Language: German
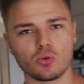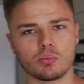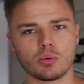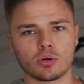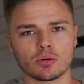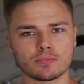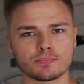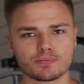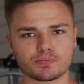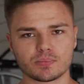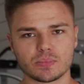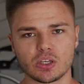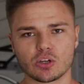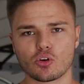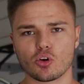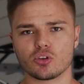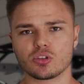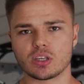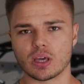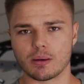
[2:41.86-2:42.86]
Übung, die
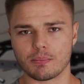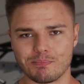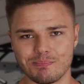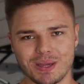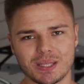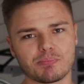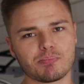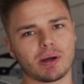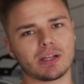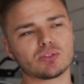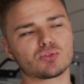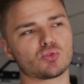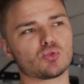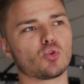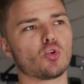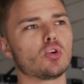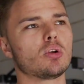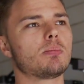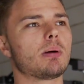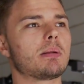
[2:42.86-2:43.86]
könnt ihr mit Band und
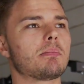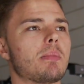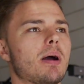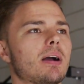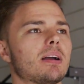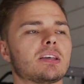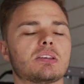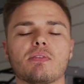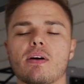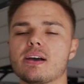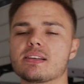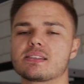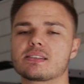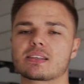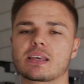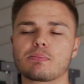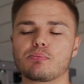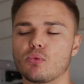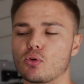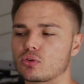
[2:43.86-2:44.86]
ohne Band machen. Ich weiß, es
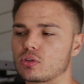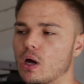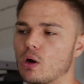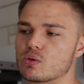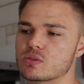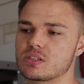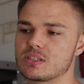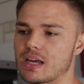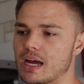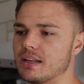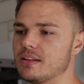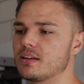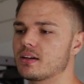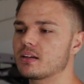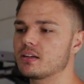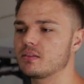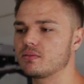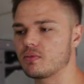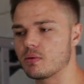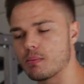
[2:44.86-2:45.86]
gibt noch tausend
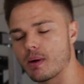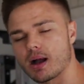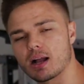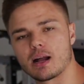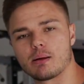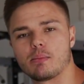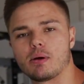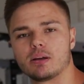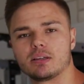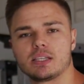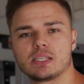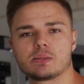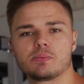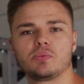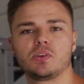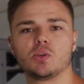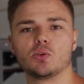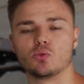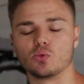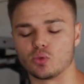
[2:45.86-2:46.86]
andere, wir machen aber in diesem
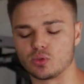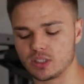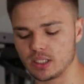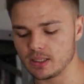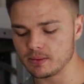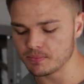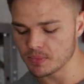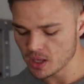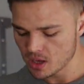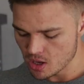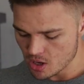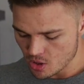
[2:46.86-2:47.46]
Video nur die.